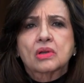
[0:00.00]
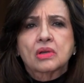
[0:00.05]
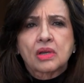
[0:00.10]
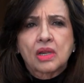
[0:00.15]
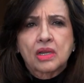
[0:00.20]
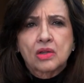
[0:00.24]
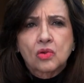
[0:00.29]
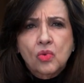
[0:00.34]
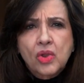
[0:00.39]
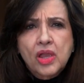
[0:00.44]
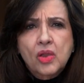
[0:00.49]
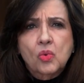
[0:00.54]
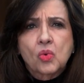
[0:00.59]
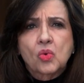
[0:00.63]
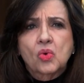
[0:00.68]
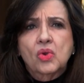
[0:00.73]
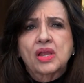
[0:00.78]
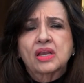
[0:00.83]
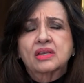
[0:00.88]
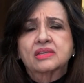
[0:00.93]

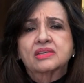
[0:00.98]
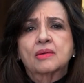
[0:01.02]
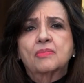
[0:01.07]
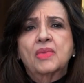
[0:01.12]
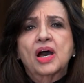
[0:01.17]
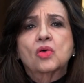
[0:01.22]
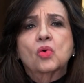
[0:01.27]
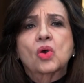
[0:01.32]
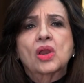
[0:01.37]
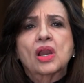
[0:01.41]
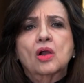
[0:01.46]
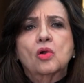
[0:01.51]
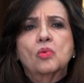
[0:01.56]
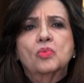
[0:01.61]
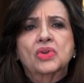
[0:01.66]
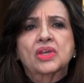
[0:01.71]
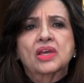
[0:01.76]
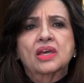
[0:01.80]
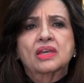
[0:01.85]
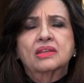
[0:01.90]
renuevo el llamado a la
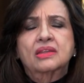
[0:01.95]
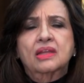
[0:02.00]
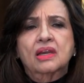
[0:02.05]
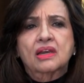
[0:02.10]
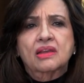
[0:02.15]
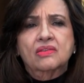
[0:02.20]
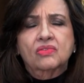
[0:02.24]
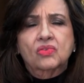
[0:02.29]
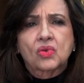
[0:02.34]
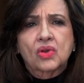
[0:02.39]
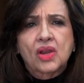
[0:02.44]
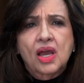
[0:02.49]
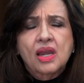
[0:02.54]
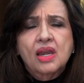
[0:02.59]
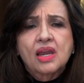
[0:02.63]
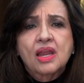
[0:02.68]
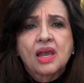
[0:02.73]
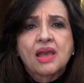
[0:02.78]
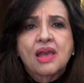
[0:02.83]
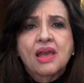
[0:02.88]
comunidad internacional